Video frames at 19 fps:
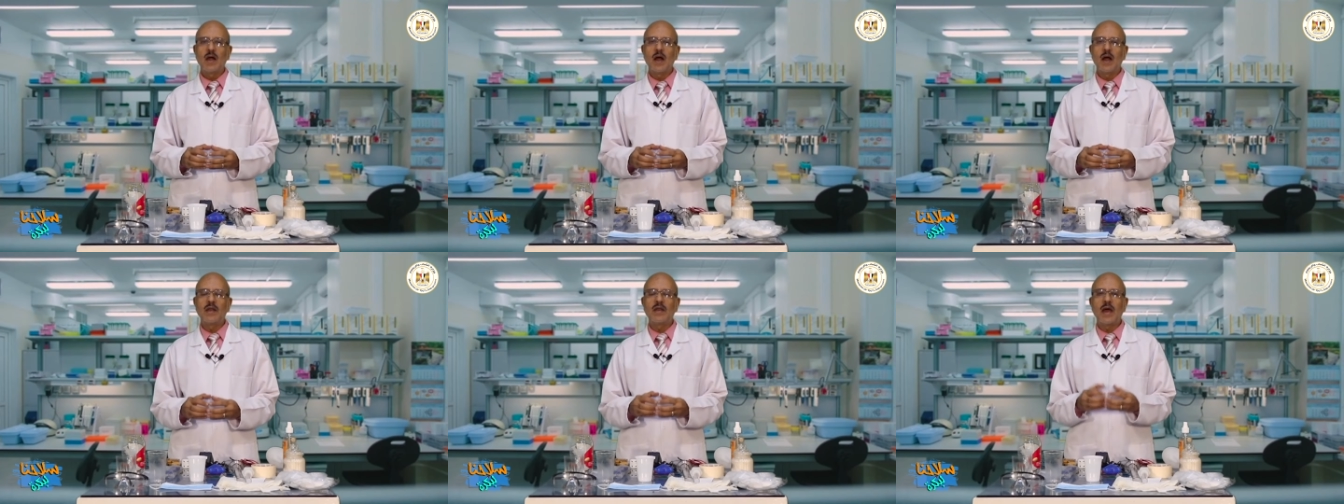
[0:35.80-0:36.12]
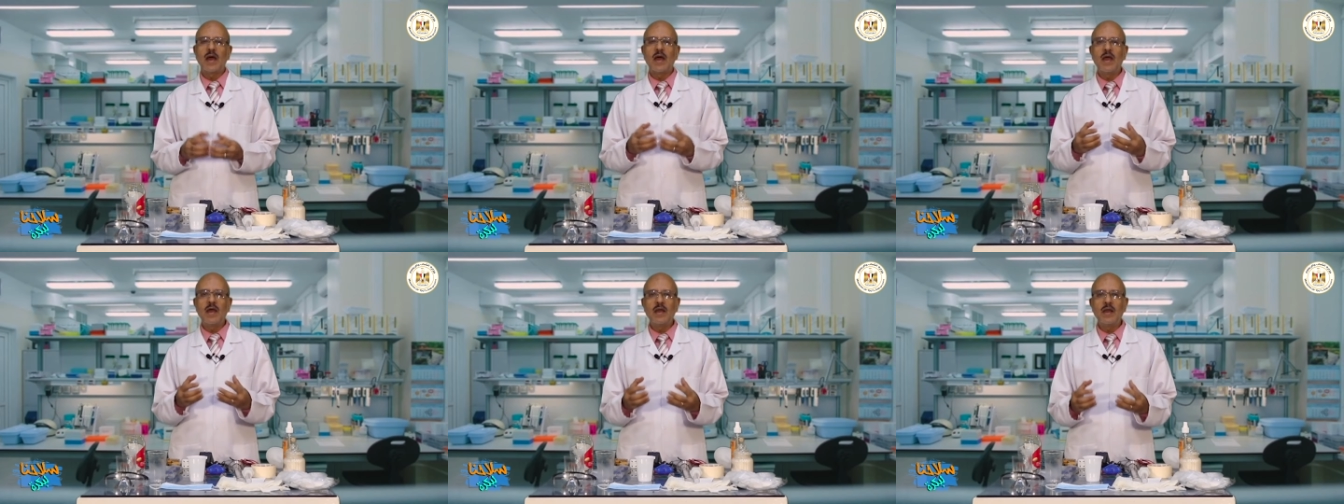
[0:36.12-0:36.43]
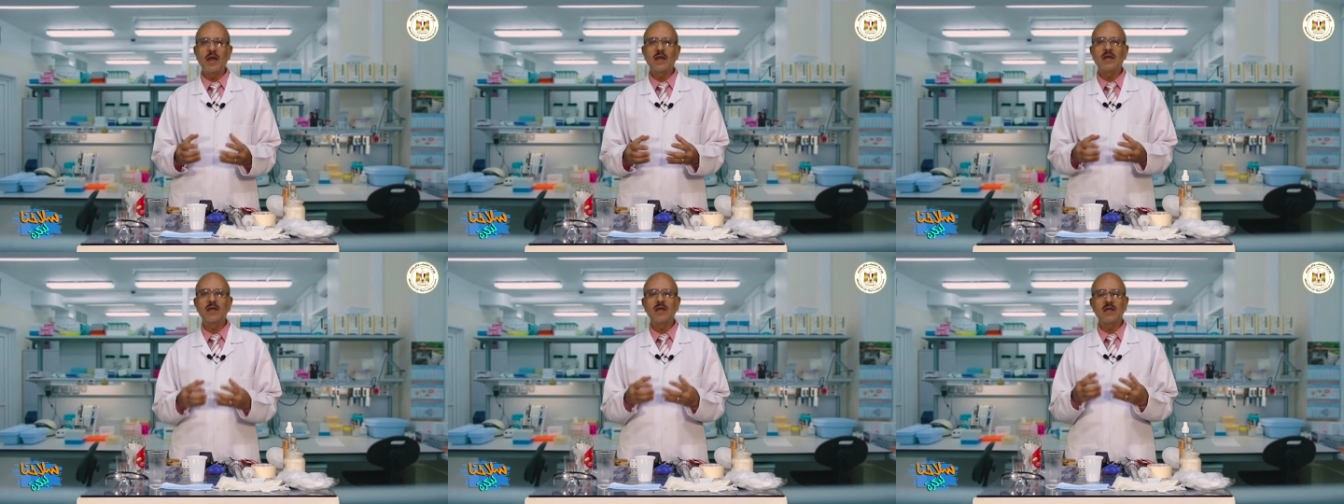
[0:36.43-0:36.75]

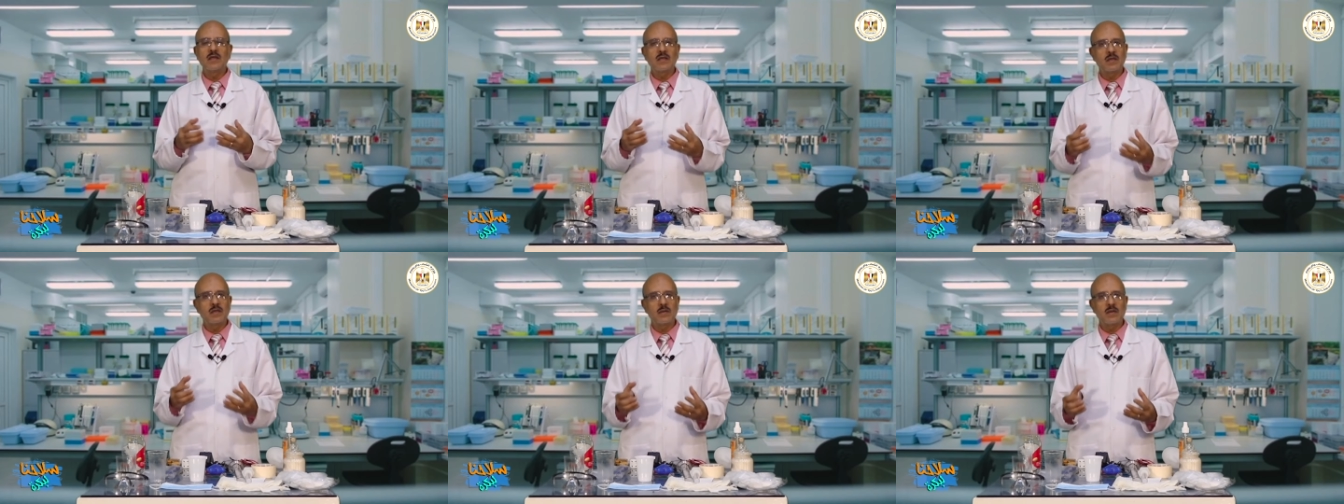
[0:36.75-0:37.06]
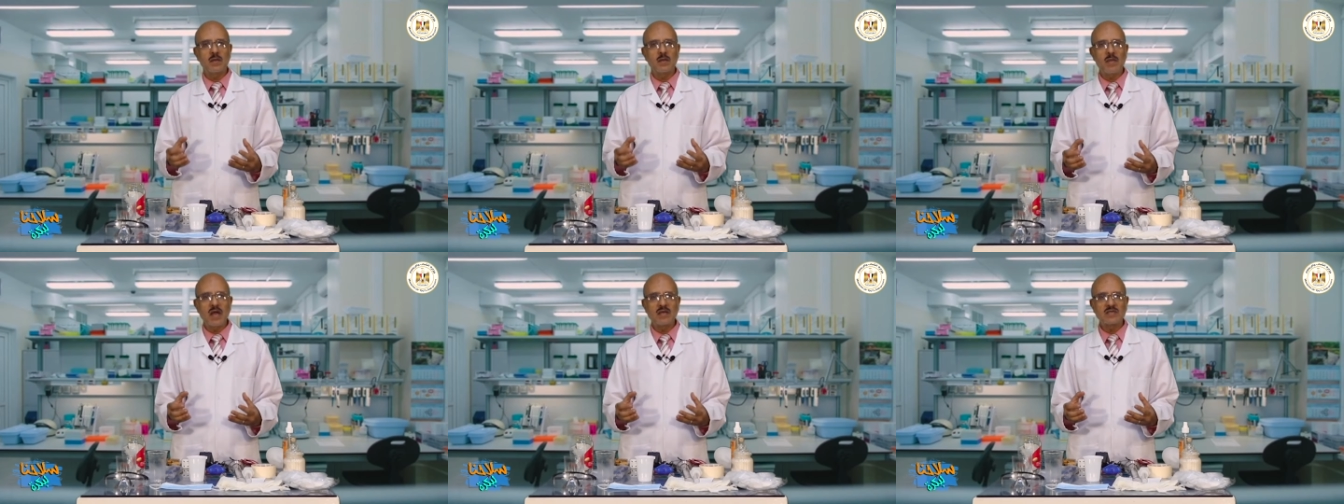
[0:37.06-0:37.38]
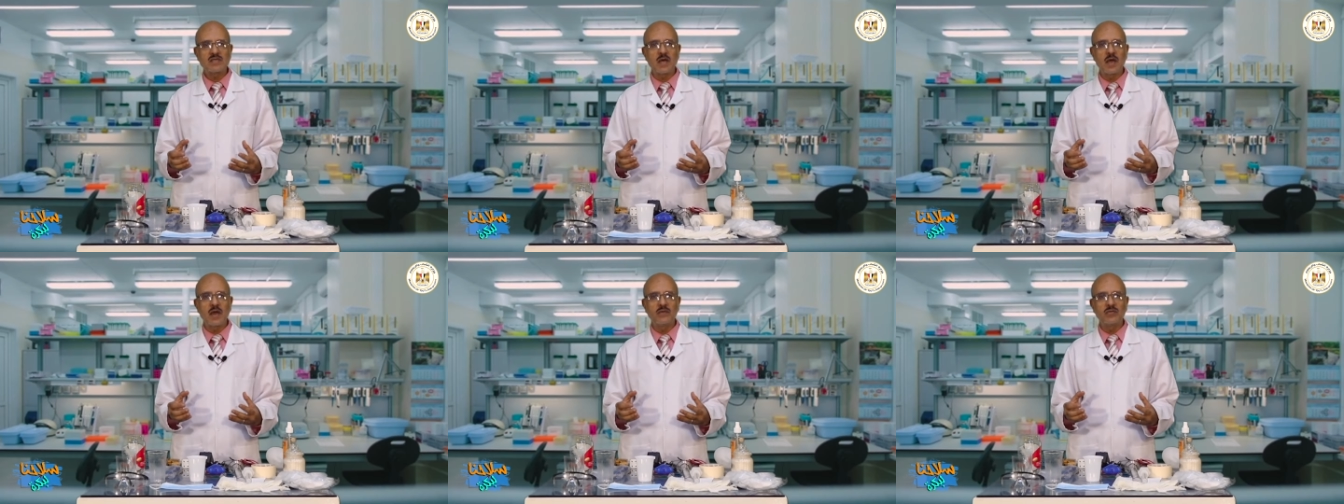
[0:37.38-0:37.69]
هنأهلك انك تبقى
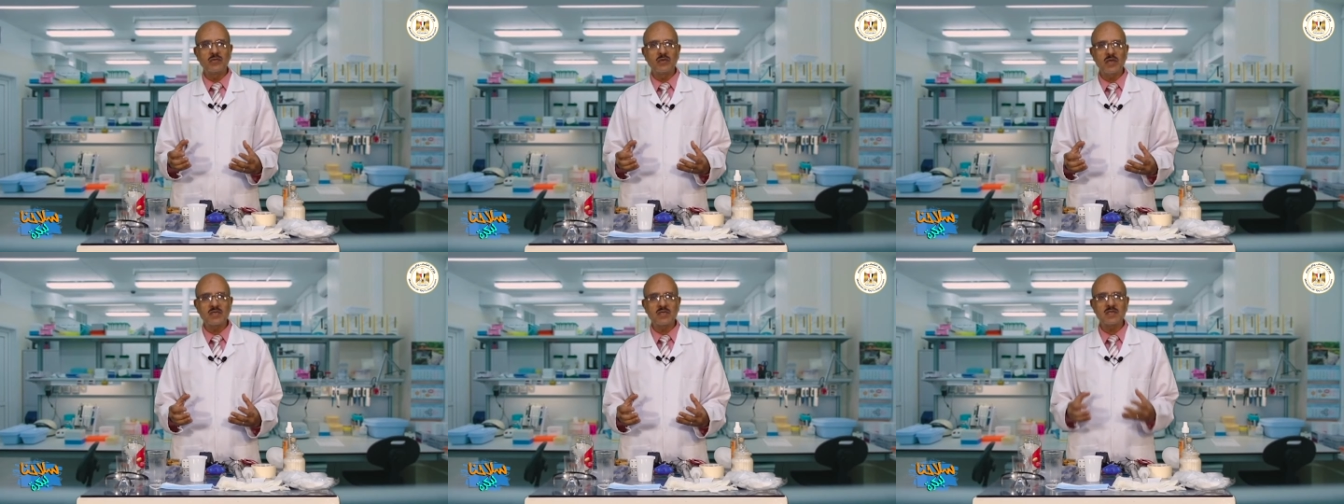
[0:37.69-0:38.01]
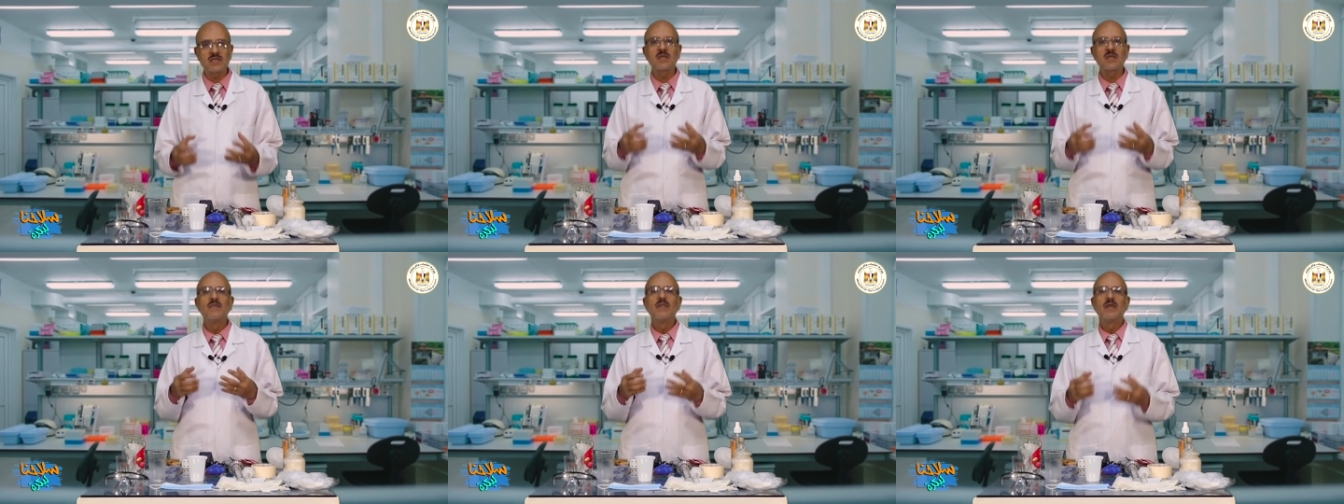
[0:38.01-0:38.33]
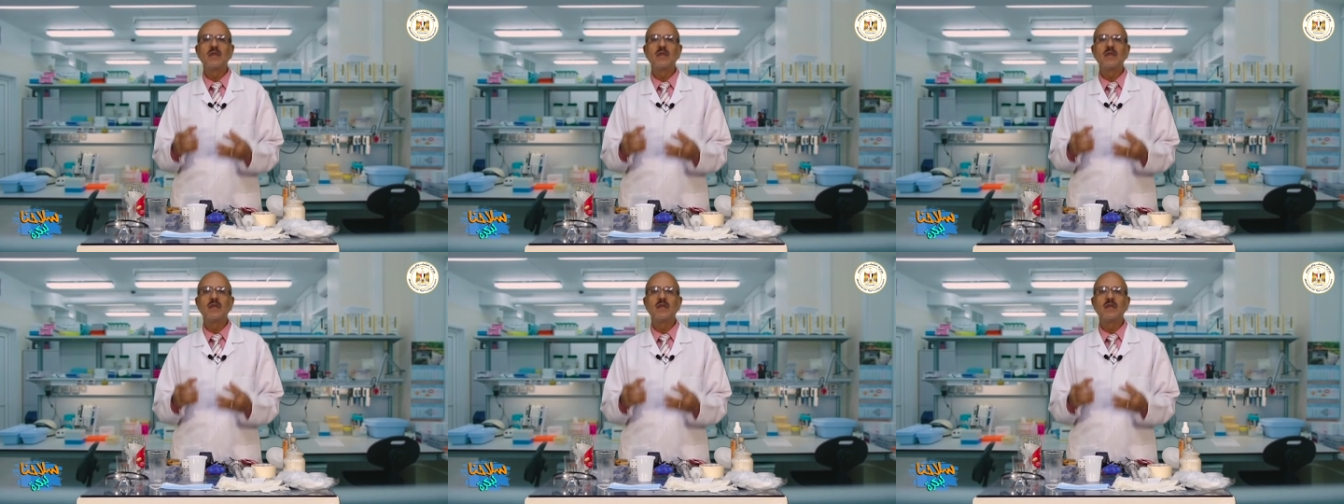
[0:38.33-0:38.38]
ساينتست